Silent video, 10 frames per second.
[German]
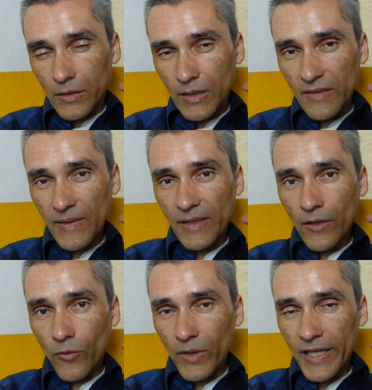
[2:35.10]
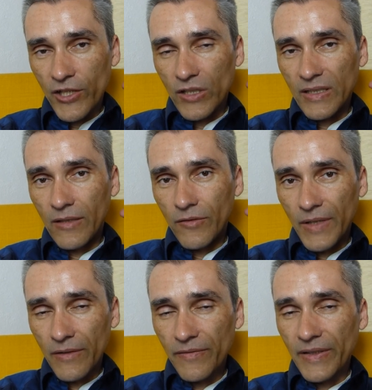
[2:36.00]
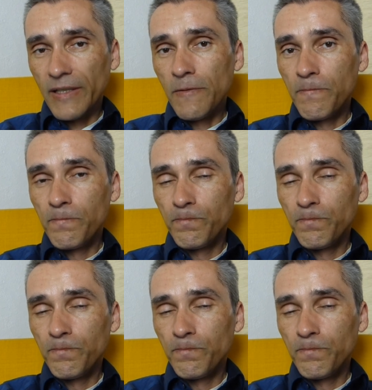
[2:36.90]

Deswegen der hohe Cash-Anteil auf jeden Fall.